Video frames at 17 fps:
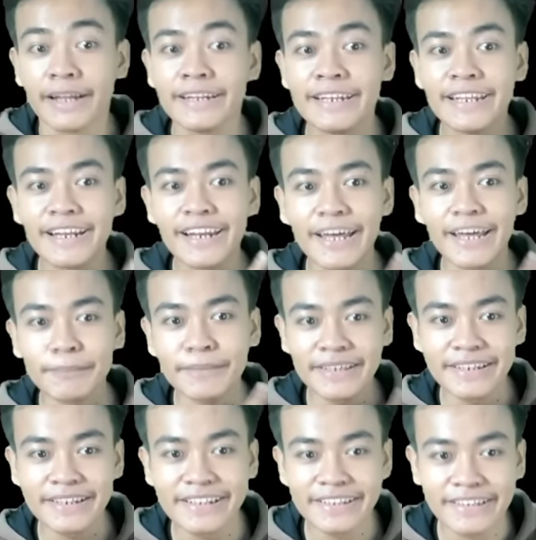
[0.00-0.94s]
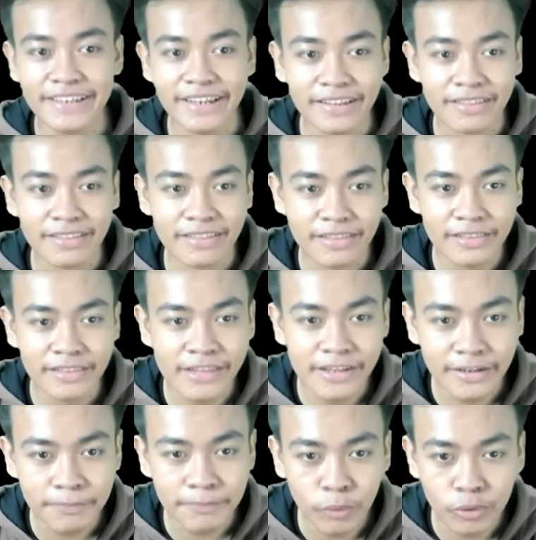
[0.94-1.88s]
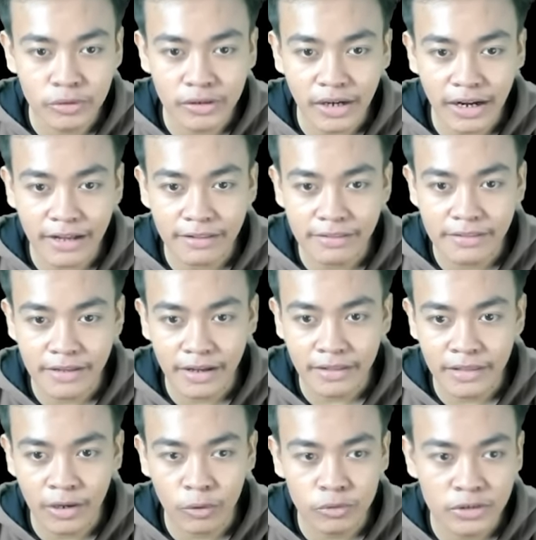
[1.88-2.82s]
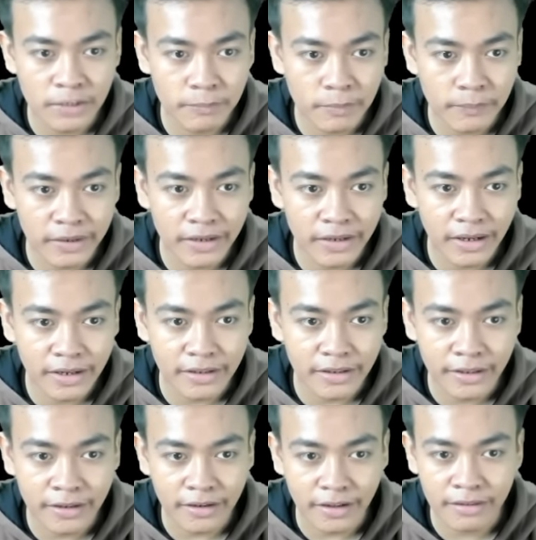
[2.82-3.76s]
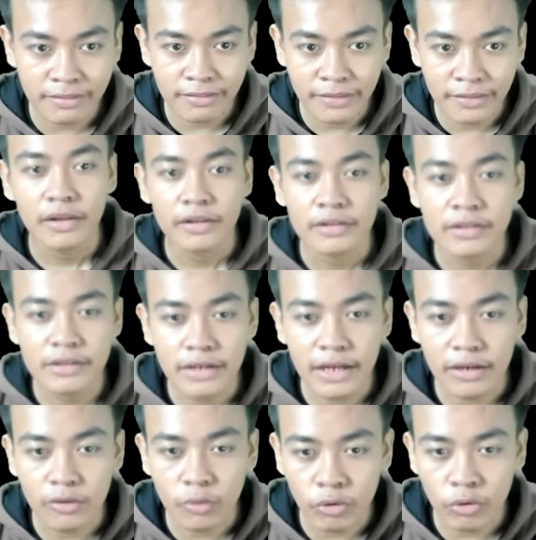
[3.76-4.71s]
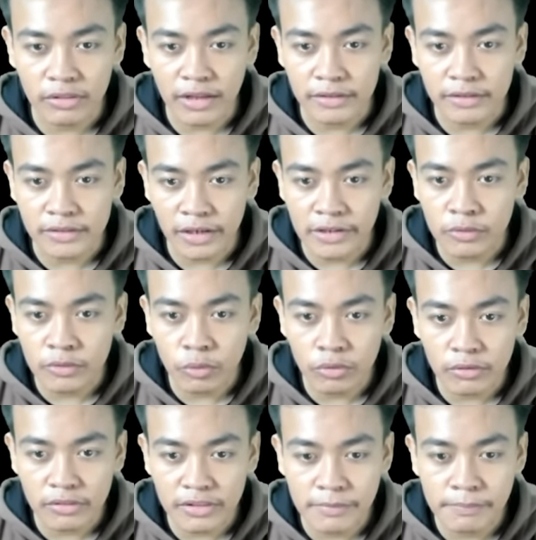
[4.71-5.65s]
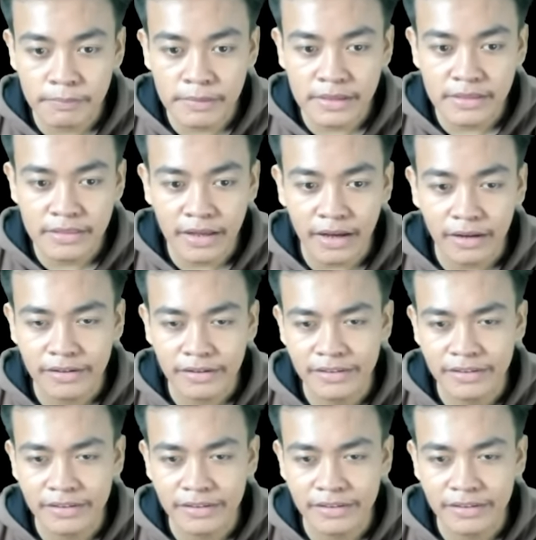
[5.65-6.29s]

di lab ini guys di kebun rahasia jauh dari pemandangan RSJ di Karkosa terlindung si bijak